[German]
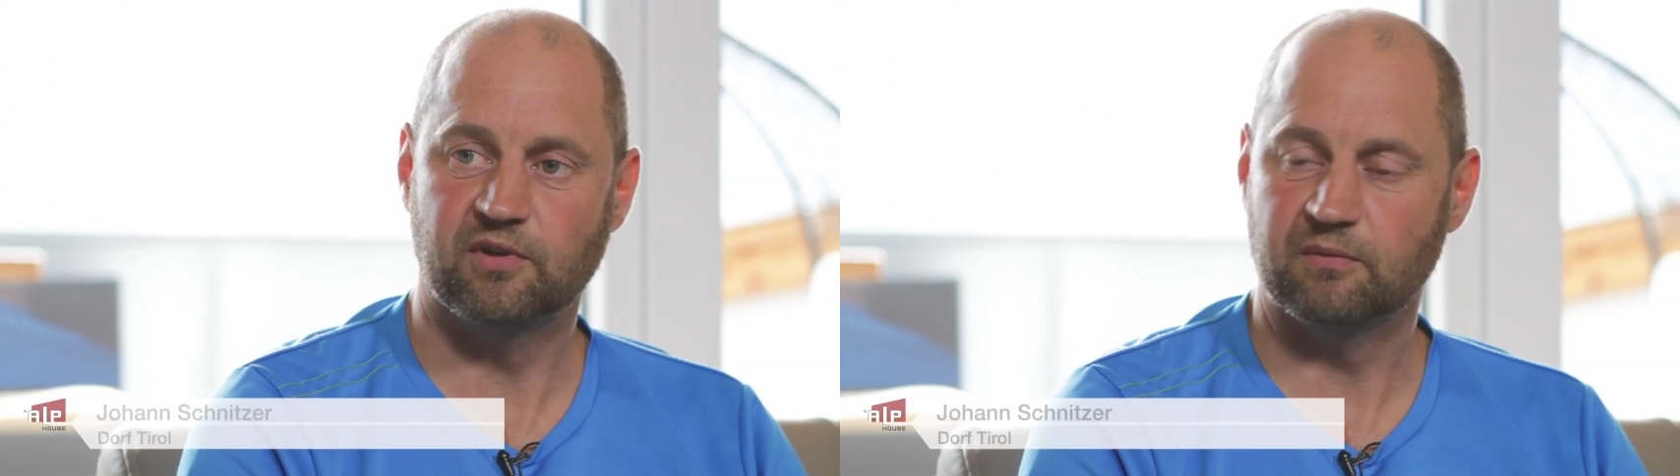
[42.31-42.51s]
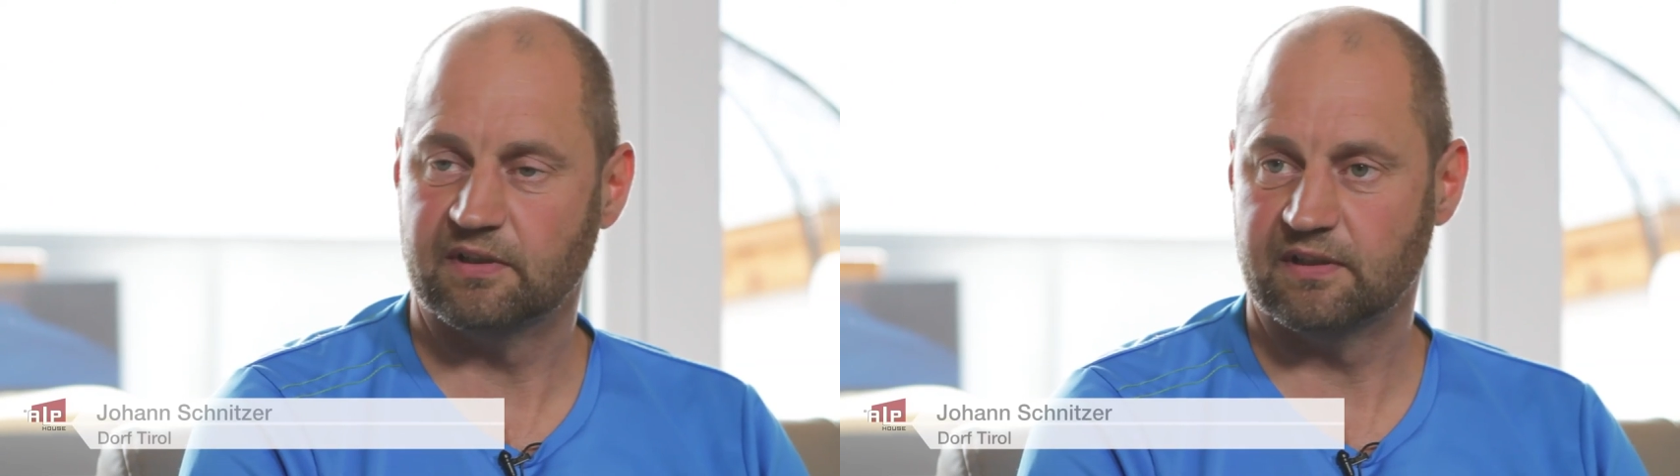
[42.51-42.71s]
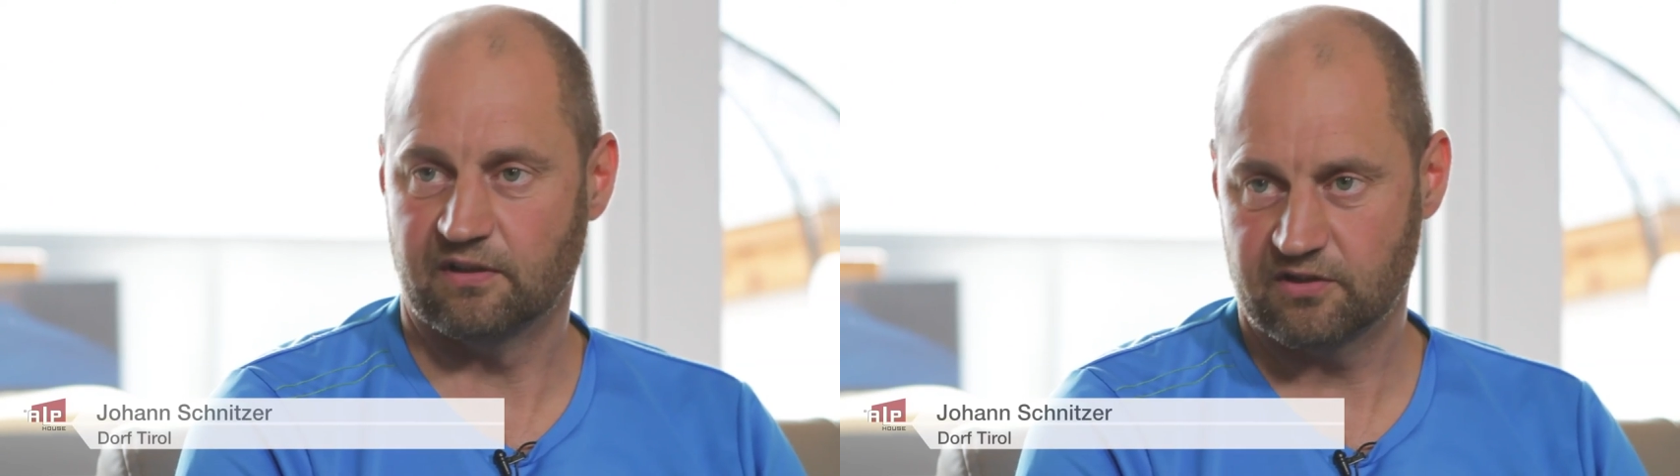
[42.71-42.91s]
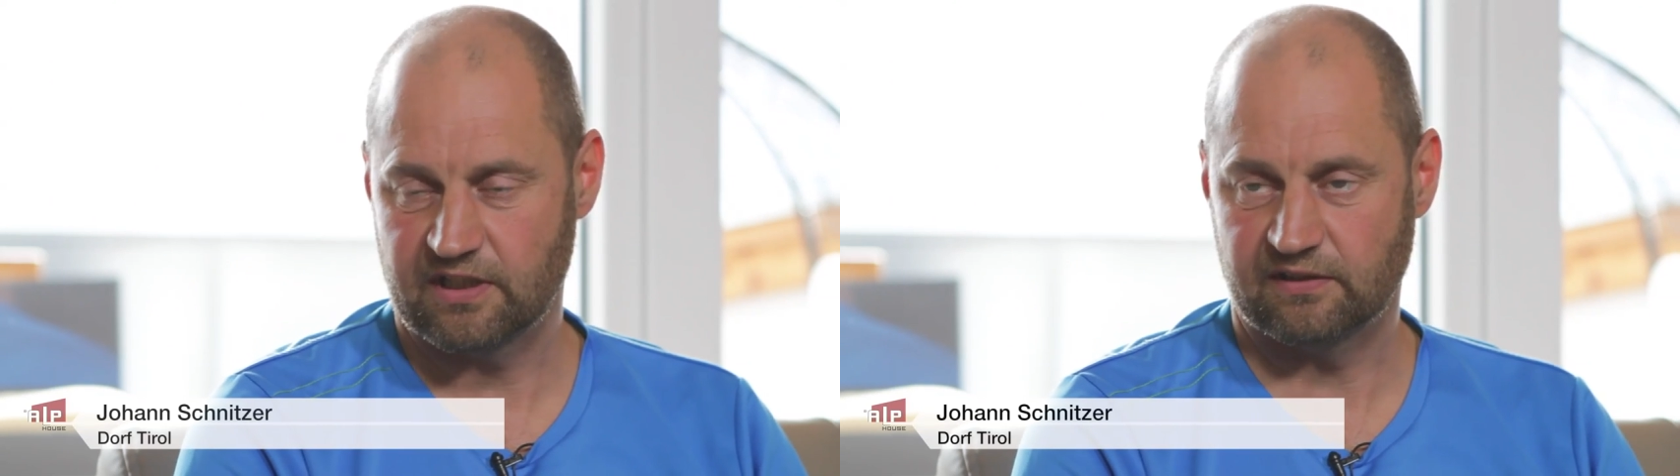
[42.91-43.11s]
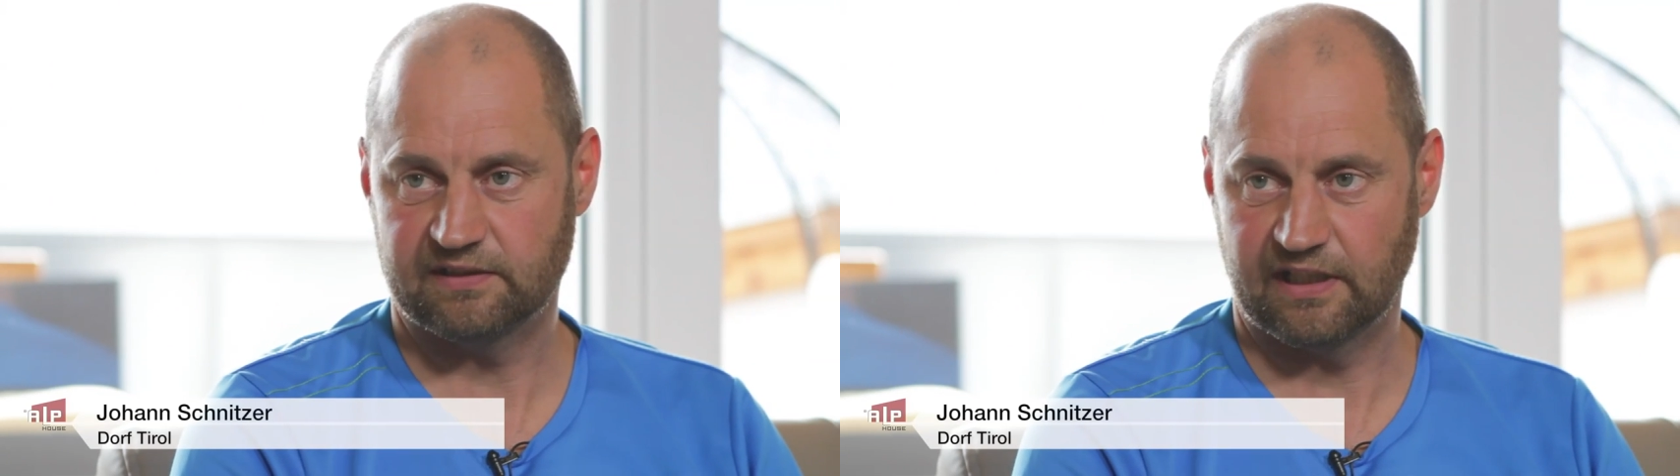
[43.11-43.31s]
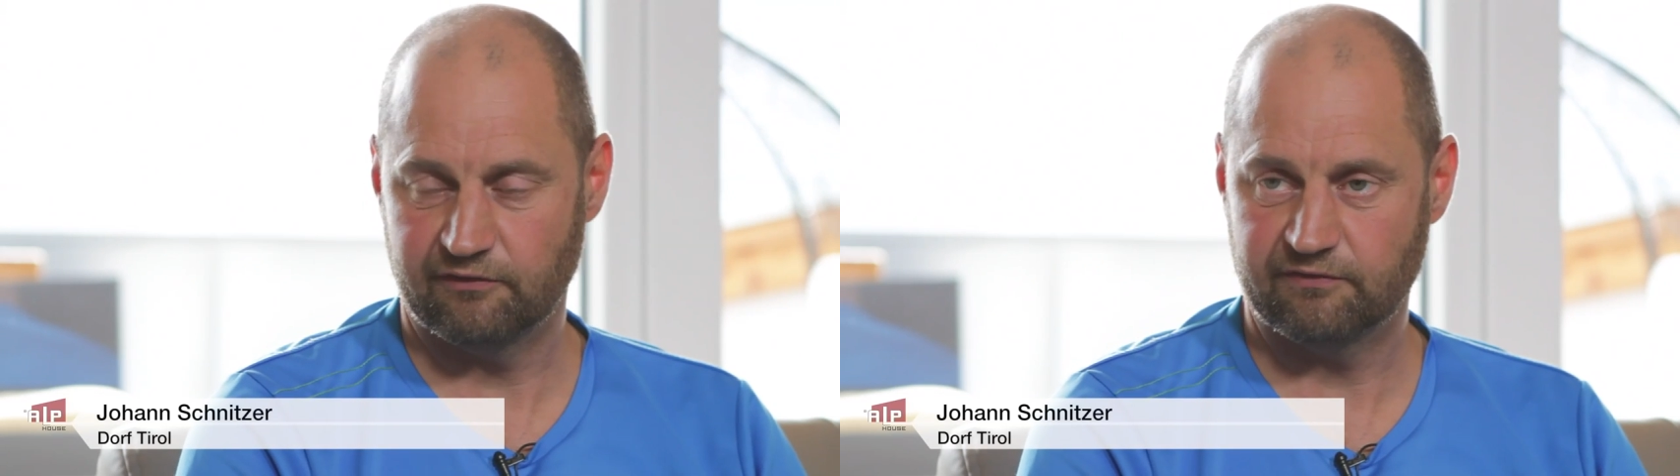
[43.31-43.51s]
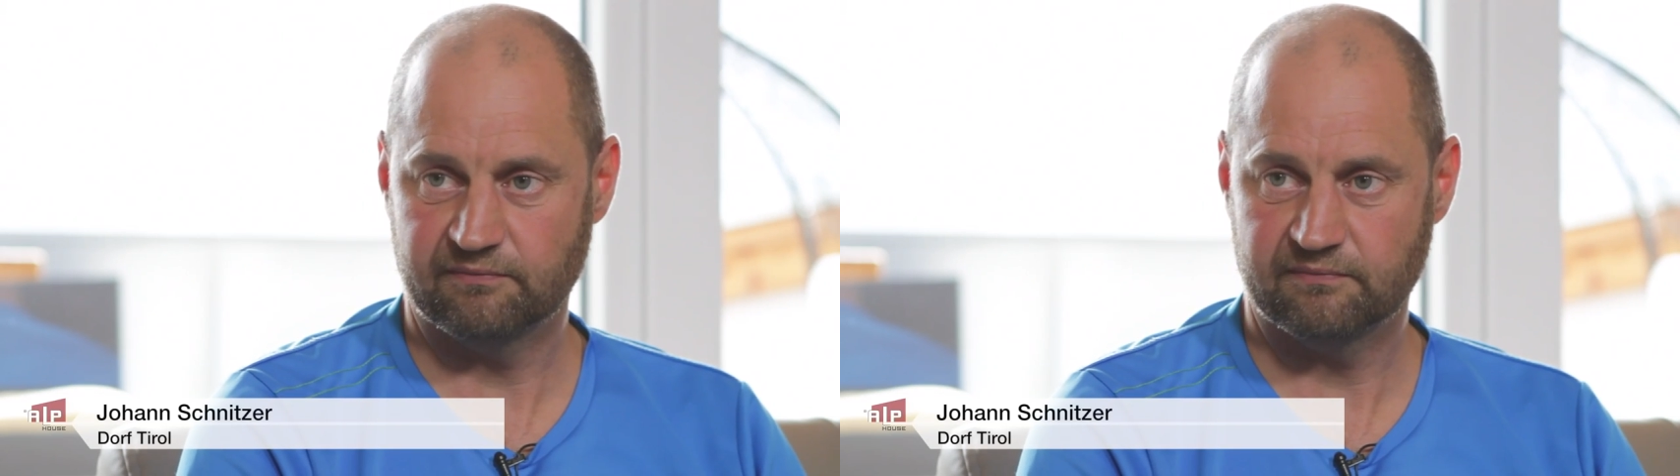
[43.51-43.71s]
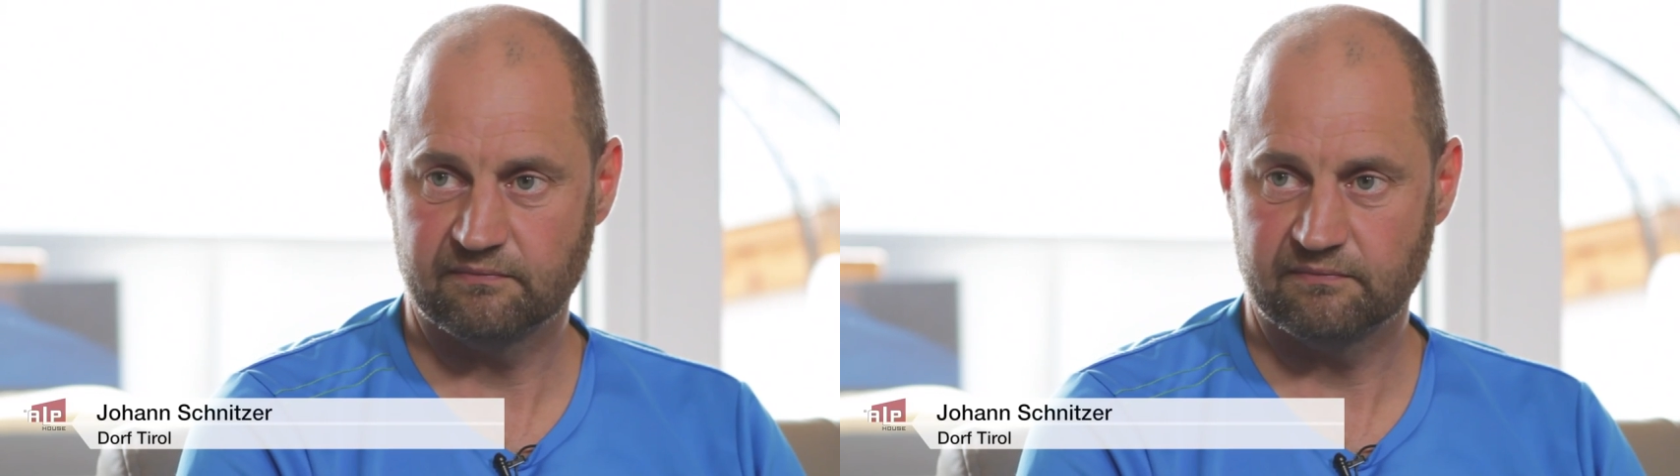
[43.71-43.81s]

paar Mal im Gasthaus treffen,